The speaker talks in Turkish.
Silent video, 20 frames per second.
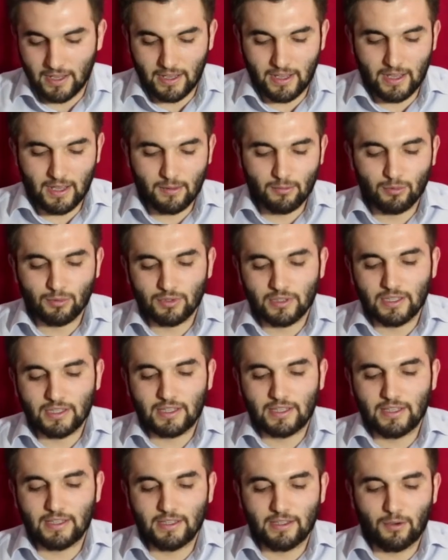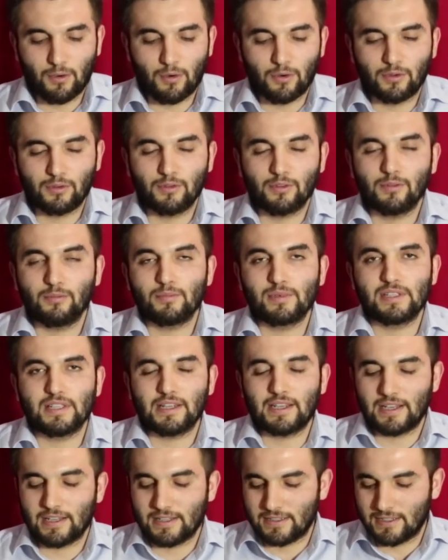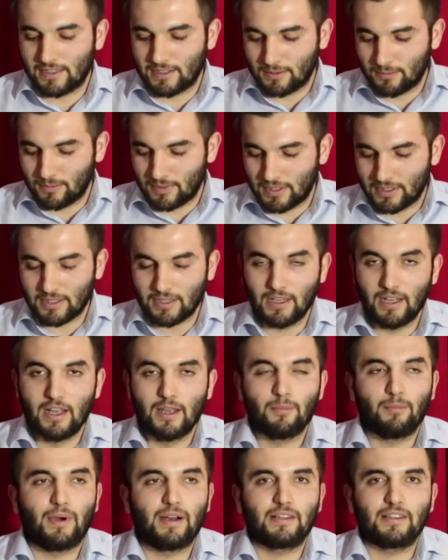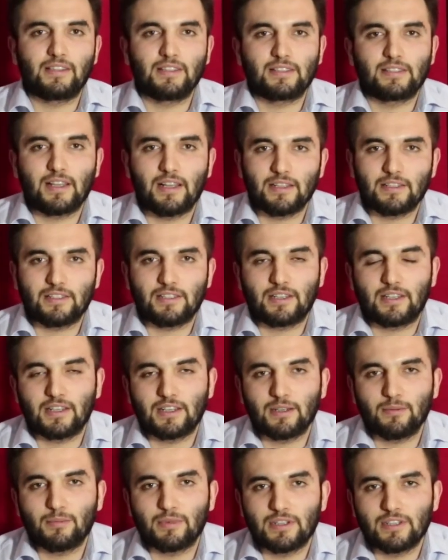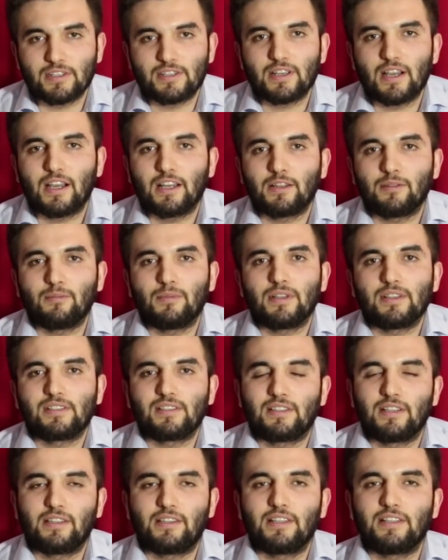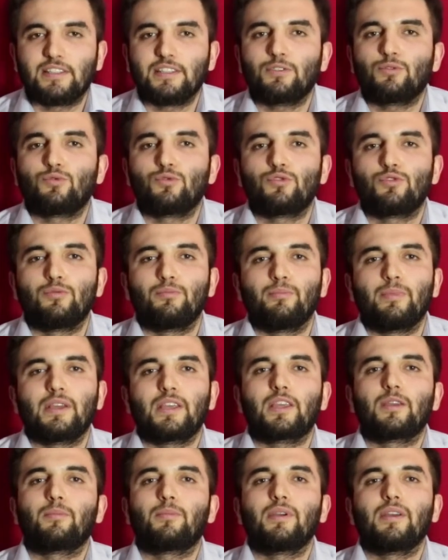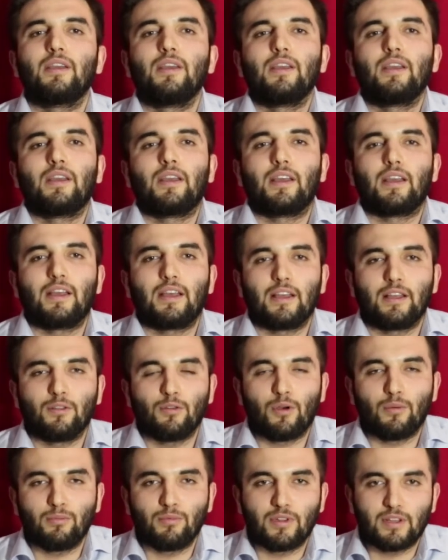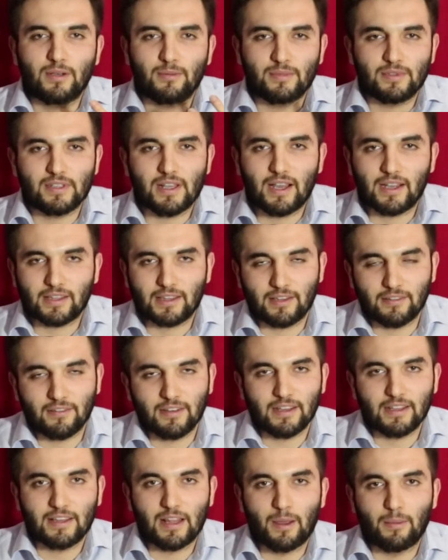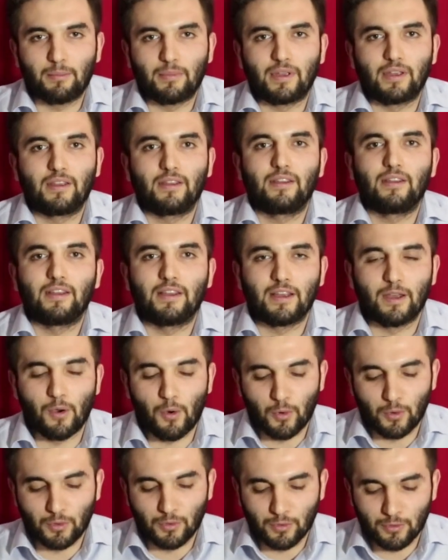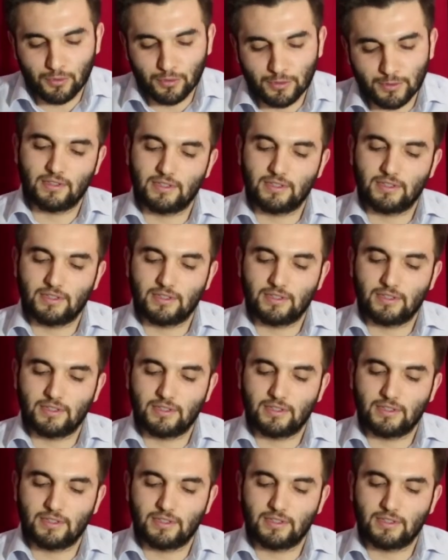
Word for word: Ee, buradaki oyunun bize kazanımları mantıksal çıkarım, inşa etme, stratejik düşünme gibi e, loblarımızı aktive eden bir e, oyundur.